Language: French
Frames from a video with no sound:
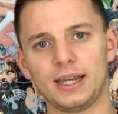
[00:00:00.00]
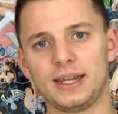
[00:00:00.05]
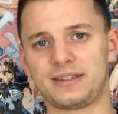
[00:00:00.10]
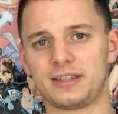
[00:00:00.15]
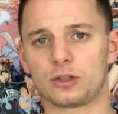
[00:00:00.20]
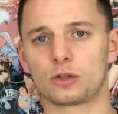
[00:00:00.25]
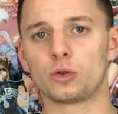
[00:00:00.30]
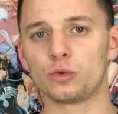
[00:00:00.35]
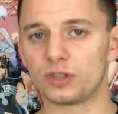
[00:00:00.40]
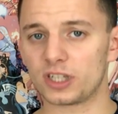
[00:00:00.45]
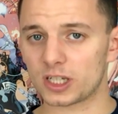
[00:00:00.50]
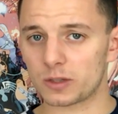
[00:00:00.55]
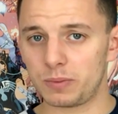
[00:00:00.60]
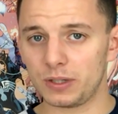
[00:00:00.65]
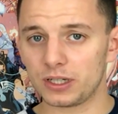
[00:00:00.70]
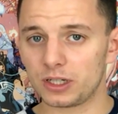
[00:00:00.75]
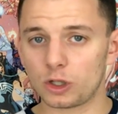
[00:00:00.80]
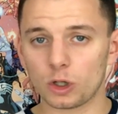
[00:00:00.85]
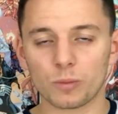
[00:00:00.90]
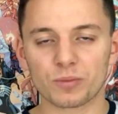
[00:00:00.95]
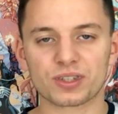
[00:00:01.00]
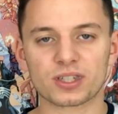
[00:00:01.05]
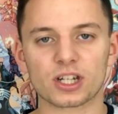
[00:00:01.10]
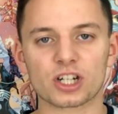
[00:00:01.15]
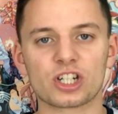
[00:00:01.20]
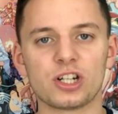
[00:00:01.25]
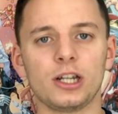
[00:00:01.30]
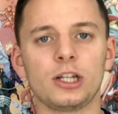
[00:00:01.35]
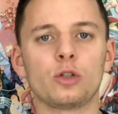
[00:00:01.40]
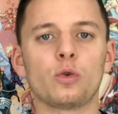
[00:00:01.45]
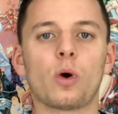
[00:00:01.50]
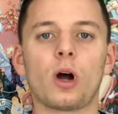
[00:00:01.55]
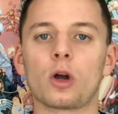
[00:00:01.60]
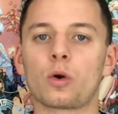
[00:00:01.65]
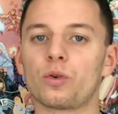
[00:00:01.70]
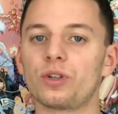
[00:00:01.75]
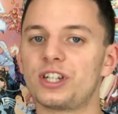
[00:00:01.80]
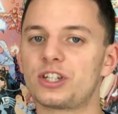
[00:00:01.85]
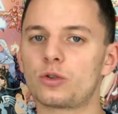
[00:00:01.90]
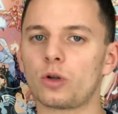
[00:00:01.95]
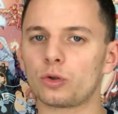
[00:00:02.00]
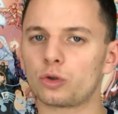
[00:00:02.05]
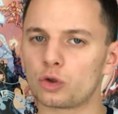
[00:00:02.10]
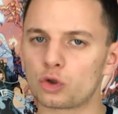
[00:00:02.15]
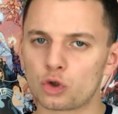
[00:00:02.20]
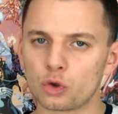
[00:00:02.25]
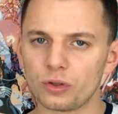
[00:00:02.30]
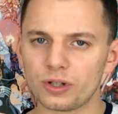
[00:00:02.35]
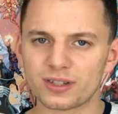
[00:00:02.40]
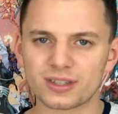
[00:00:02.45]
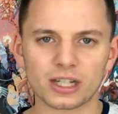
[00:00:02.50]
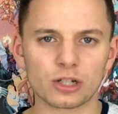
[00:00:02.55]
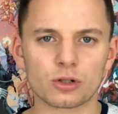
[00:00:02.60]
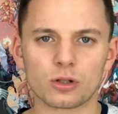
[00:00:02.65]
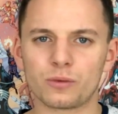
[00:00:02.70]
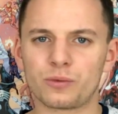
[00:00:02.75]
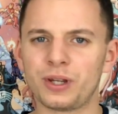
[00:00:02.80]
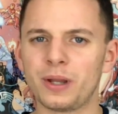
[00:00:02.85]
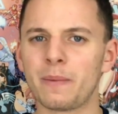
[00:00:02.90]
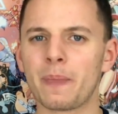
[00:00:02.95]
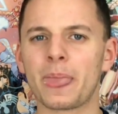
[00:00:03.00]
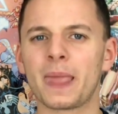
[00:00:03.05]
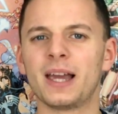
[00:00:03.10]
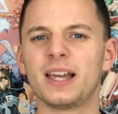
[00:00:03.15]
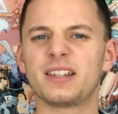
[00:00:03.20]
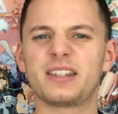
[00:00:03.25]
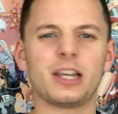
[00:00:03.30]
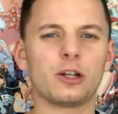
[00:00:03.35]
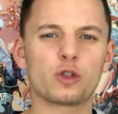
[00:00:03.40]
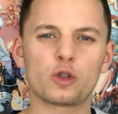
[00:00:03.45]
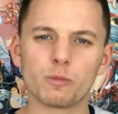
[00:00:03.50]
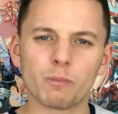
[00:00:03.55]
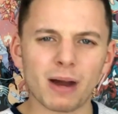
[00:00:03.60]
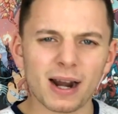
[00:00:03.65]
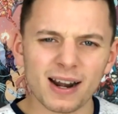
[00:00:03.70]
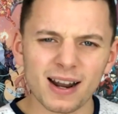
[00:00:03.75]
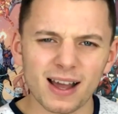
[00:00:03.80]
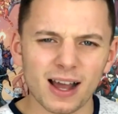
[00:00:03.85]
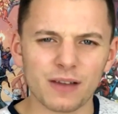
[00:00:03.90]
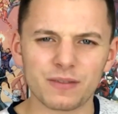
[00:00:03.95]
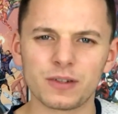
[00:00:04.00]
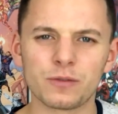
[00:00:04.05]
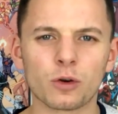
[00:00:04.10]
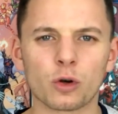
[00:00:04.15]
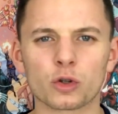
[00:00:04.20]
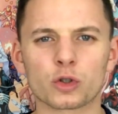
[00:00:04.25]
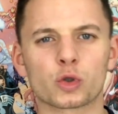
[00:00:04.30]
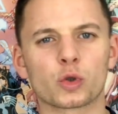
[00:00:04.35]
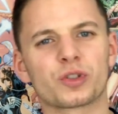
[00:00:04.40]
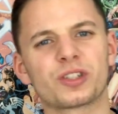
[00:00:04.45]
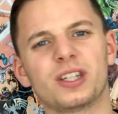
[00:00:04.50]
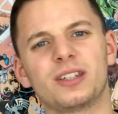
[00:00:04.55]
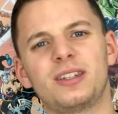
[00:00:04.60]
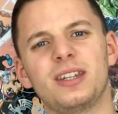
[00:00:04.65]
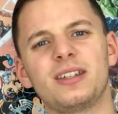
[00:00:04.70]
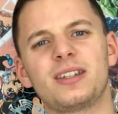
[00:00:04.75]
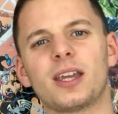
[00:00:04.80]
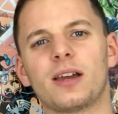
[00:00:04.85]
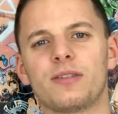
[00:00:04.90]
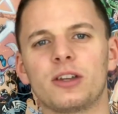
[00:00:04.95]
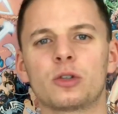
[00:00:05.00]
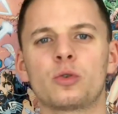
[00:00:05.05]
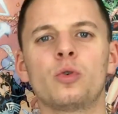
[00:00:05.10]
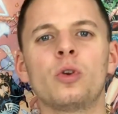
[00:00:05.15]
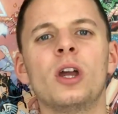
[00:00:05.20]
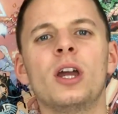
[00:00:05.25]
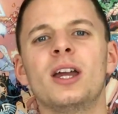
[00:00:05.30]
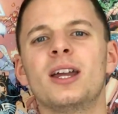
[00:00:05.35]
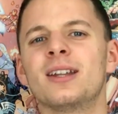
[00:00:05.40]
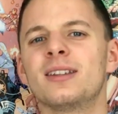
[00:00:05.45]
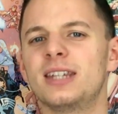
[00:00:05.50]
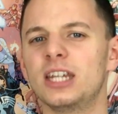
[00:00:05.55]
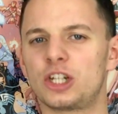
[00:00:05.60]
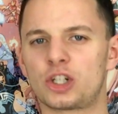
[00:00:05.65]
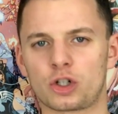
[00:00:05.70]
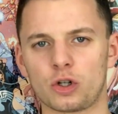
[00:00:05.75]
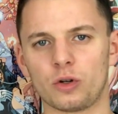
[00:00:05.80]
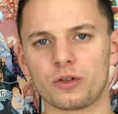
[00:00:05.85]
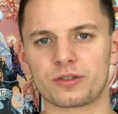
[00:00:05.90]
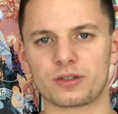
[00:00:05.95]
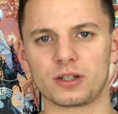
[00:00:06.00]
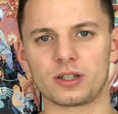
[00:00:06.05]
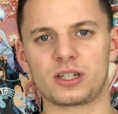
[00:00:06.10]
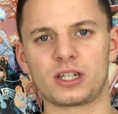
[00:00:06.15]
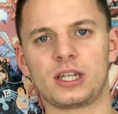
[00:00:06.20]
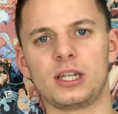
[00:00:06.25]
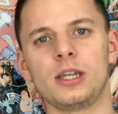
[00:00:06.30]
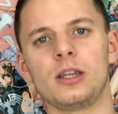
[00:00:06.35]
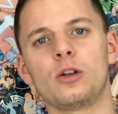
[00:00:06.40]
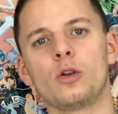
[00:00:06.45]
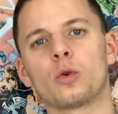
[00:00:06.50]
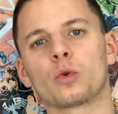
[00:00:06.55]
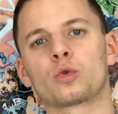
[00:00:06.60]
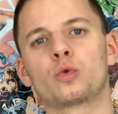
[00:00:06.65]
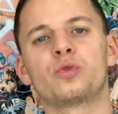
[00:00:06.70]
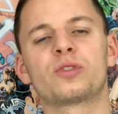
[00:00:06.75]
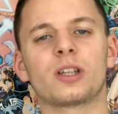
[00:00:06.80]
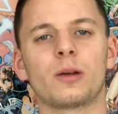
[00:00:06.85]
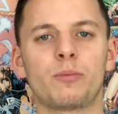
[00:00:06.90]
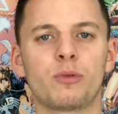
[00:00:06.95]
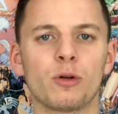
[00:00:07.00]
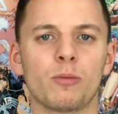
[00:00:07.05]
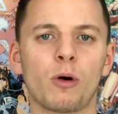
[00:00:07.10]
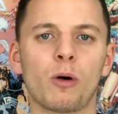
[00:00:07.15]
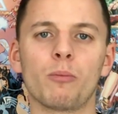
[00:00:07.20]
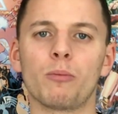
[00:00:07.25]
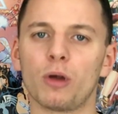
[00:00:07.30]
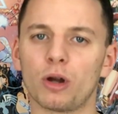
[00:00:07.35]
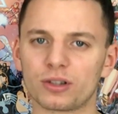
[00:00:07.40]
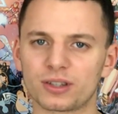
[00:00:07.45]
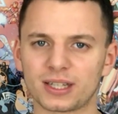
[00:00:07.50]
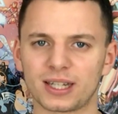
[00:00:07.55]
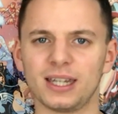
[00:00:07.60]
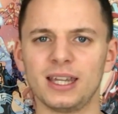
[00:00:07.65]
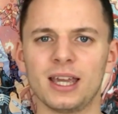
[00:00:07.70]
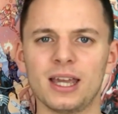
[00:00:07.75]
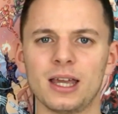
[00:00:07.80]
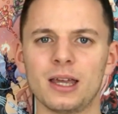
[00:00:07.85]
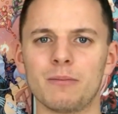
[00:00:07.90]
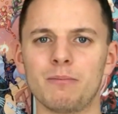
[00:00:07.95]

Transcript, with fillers: Et c'est ce que nous explique Guillaume Sagelin, il nous raconte l'histoire de June, cette jeune fille qui a du mal à vivre en société, qui a vécu des choses qui l'ont tout simplement meurtrie,